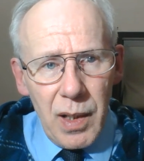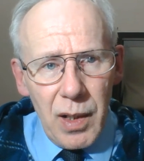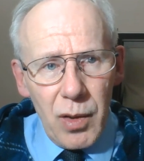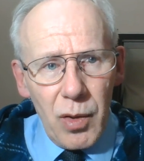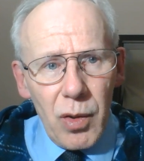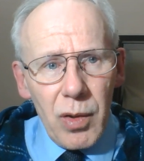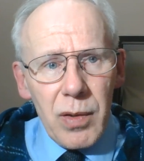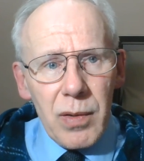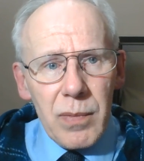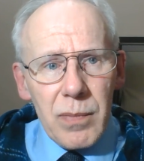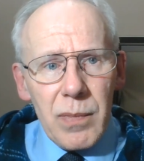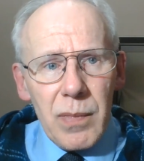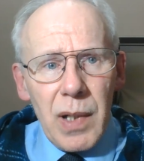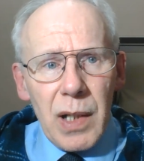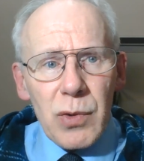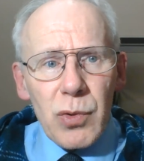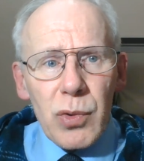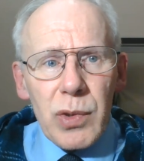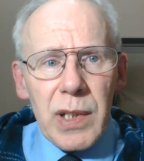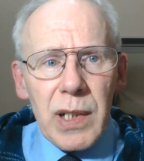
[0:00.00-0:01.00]
Alors,
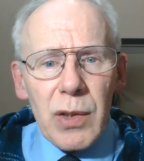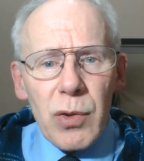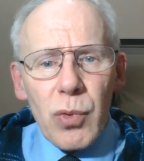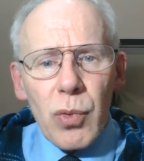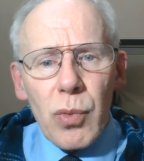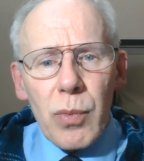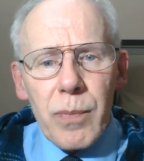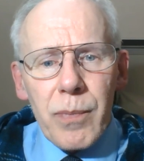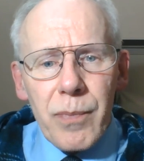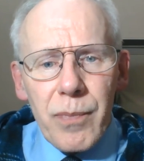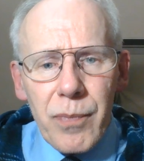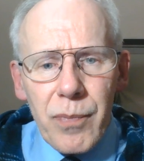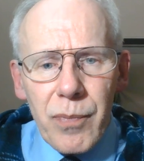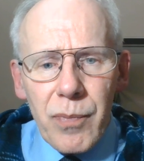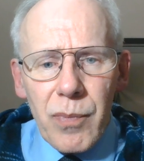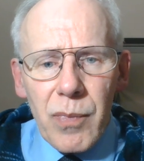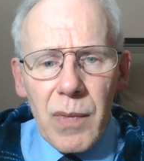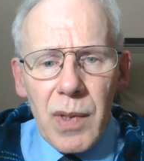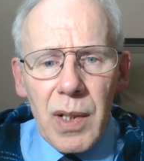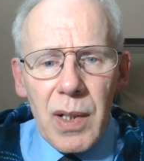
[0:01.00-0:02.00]
à noter que
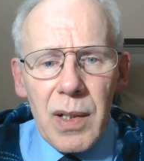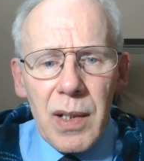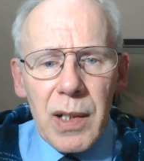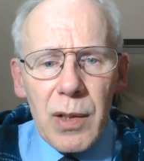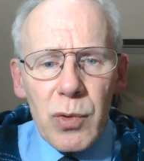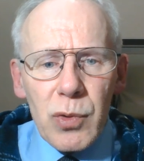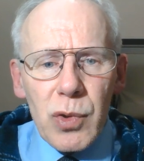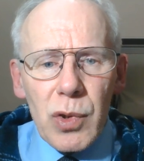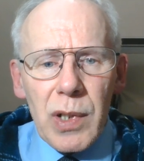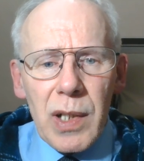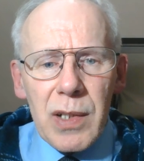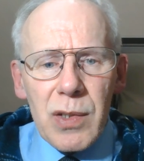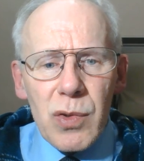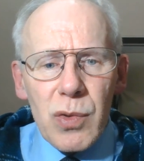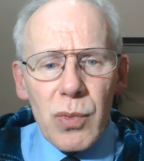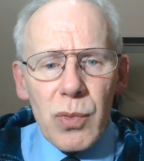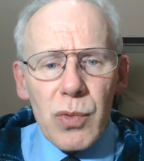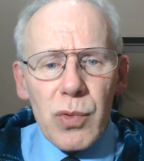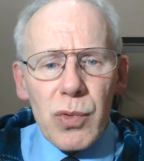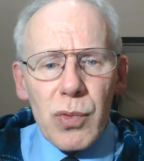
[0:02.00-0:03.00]
les
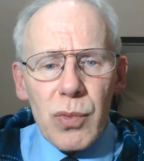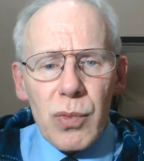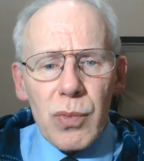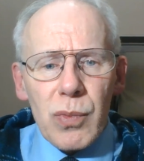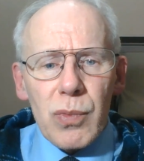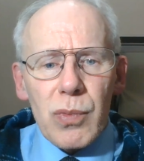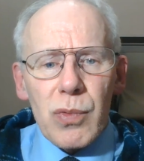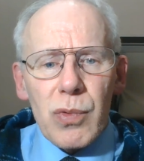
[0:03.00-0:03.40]
concentrations sont,